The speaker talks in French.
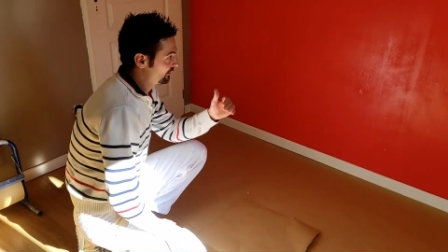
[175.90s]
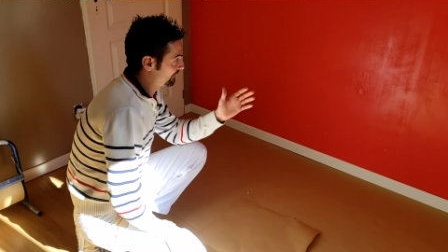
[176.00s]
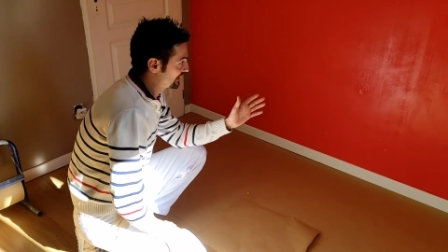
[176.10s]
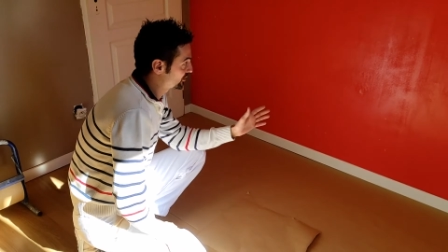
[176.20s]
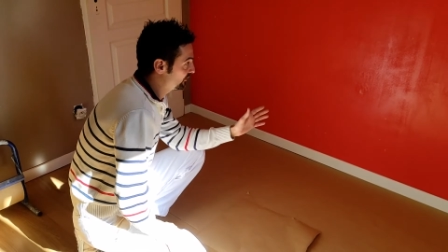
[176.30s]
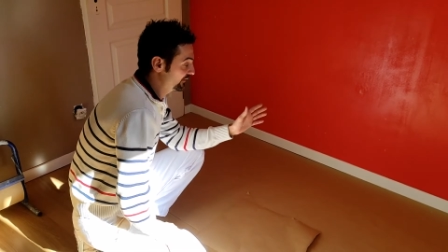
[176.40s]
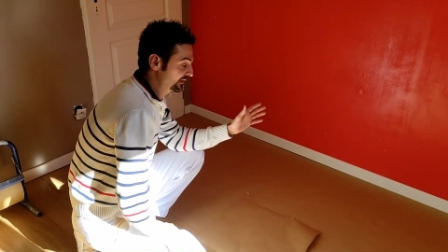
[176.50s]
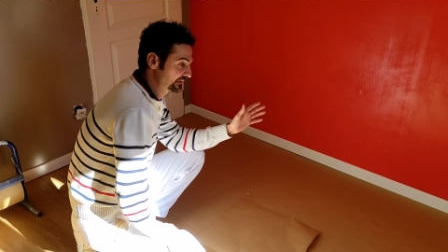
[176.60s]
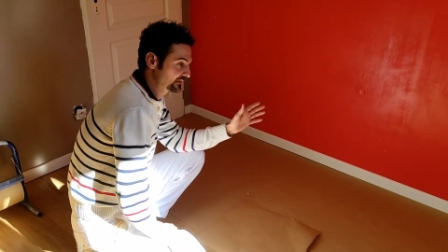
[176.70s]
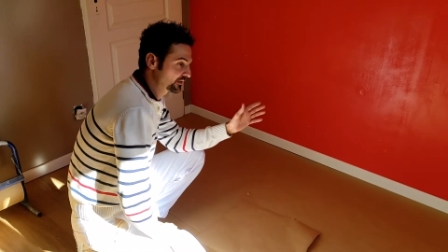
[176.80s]
parce qu'on va
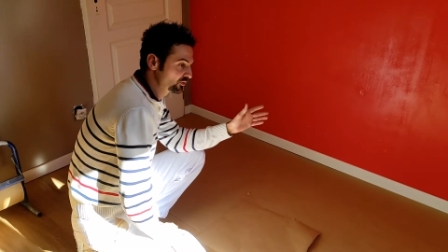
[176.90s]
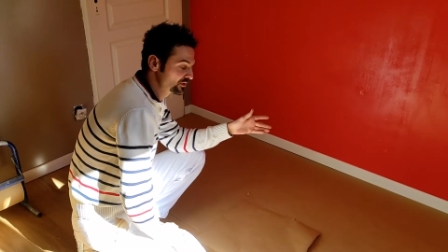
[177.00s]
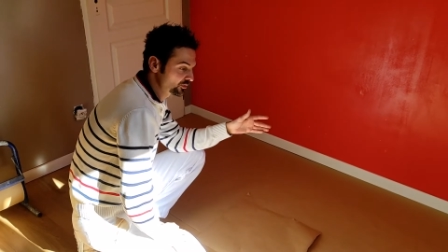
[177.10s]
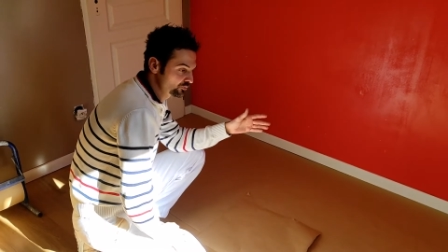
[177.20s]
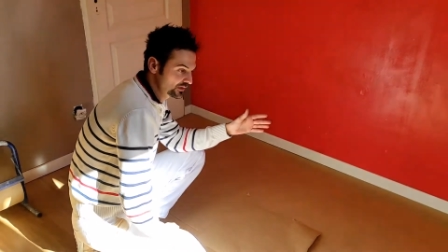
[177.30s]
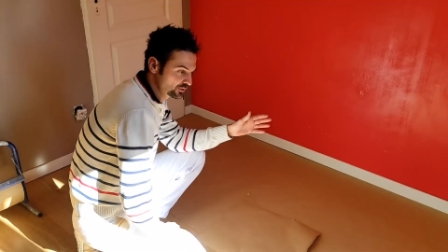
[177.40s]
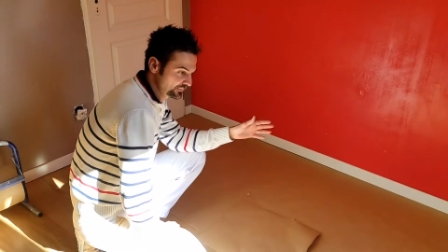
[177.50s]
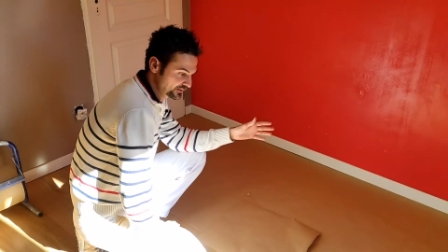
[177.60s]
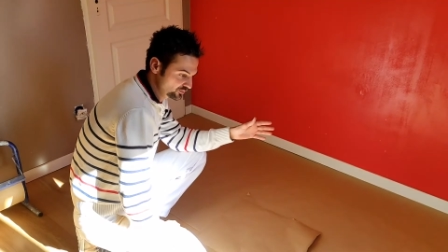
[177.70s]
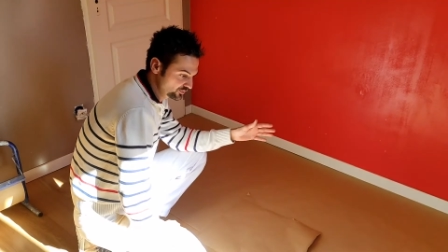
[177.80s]
faire des travaux d'enduit et de
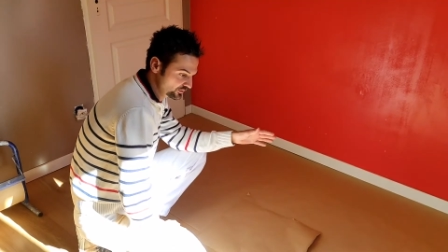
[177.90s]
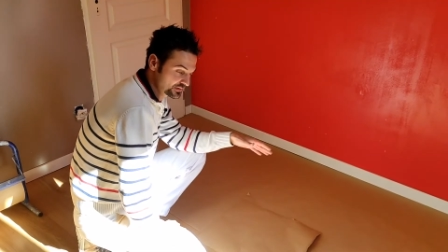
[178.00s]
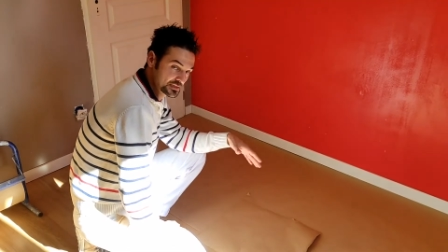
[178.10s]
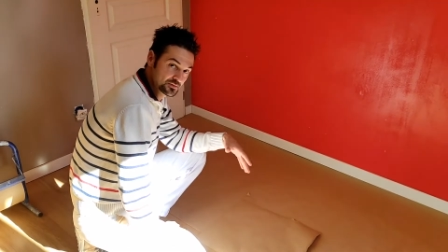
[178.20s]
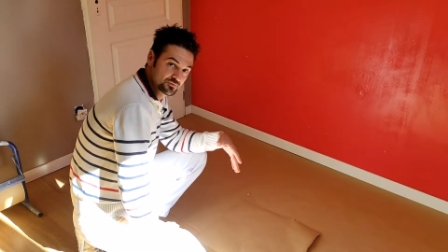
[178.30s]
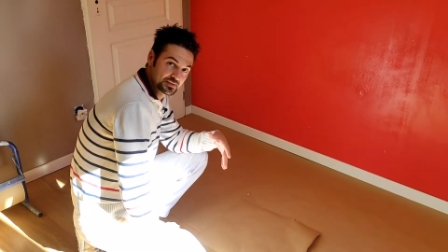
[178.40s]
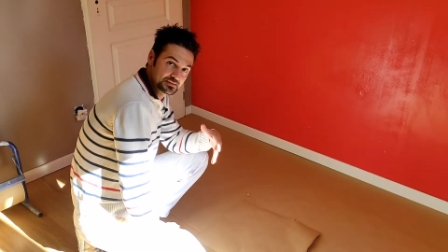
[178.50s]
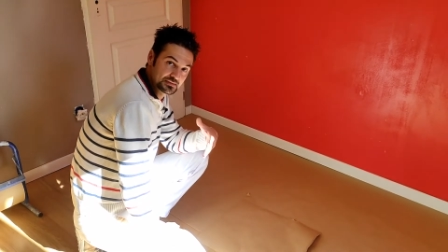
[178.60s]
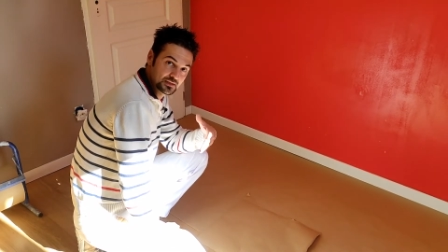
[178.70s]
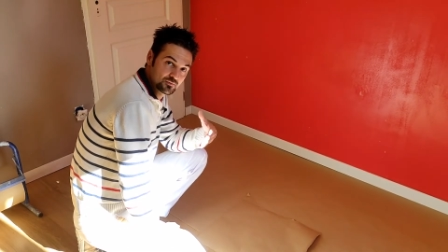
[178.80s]
peinture. Si vous faites
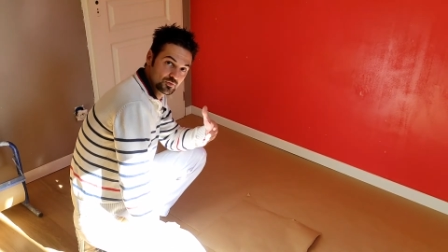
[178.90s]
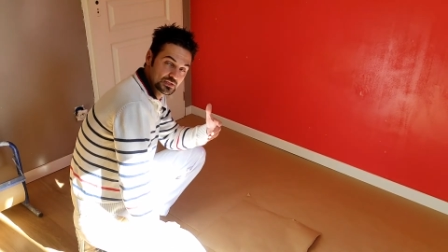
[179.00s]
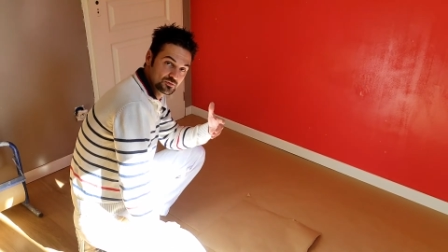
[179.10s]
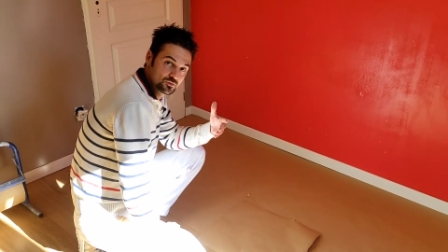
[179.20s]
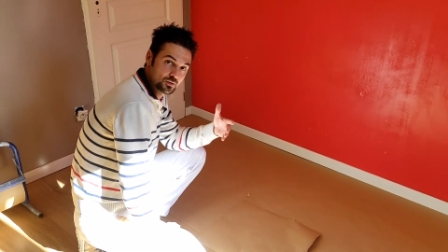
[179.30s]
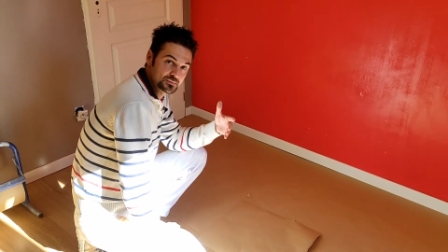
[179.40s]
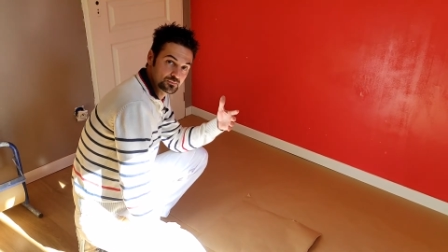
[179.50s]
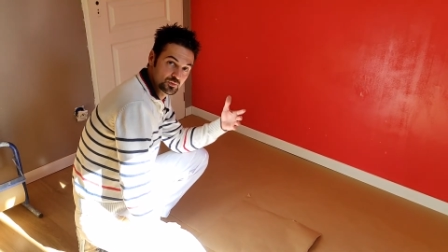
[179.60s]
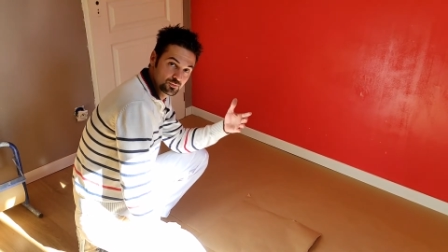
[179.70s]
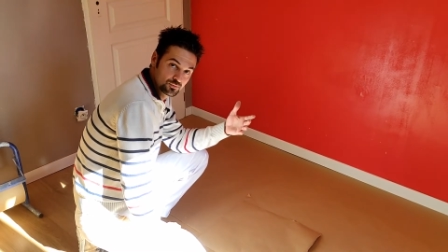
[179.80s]
des travaux qui durent un petit
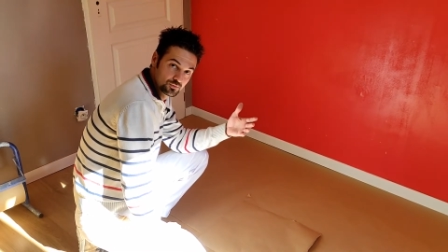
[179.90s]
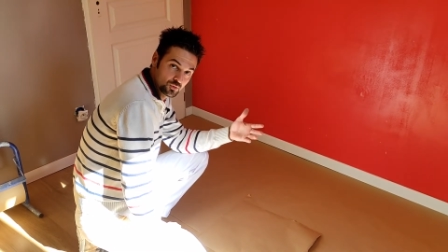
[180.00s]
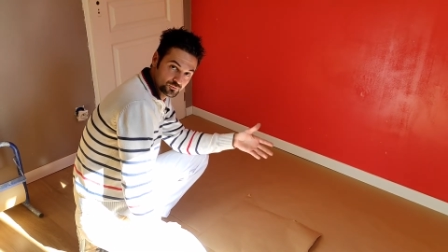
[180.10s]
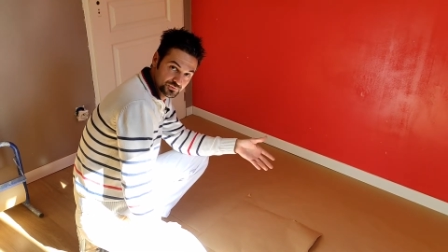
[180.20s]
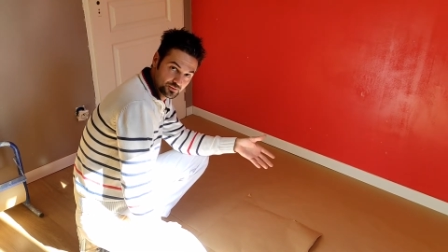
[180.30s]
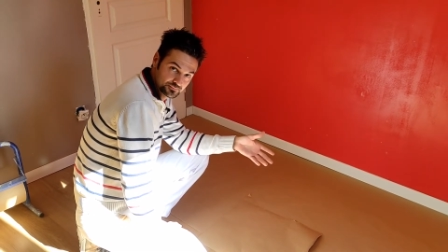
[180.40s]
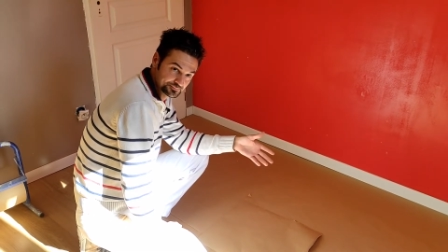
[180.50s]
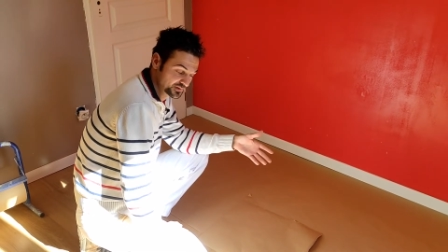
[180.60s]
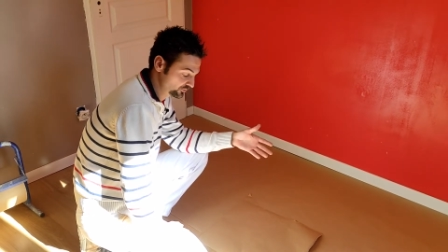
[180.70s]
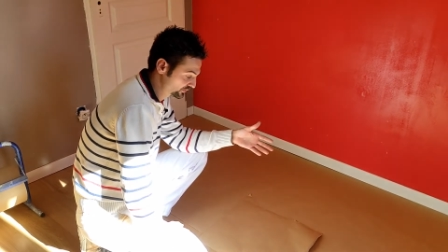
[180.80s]
peu plus longtemps
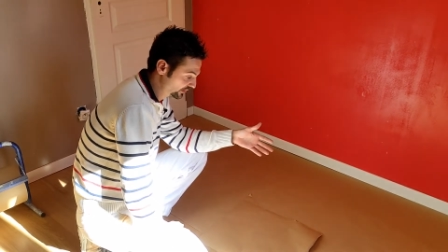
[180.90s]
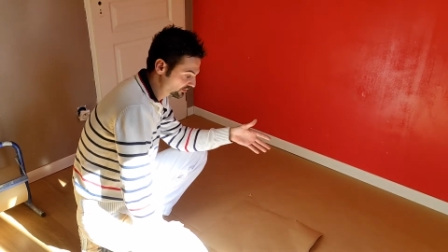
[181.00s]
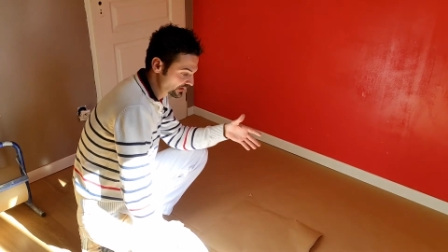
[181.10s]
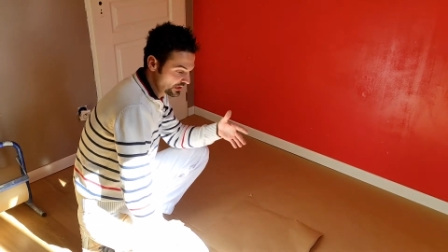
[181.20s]
dans le temps,